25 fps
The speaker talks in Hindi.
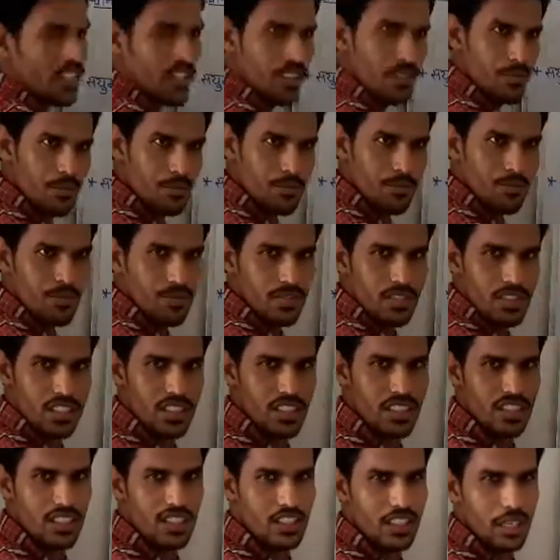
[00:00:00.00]
है
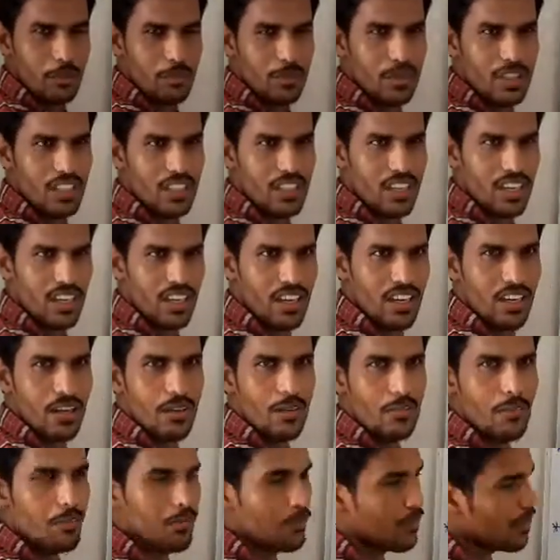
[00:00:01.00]
चीन की कैपिटल क्या
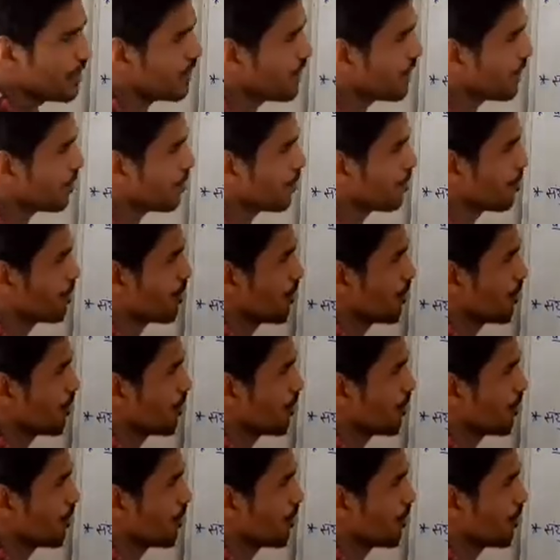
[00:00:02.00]
है बीजिंग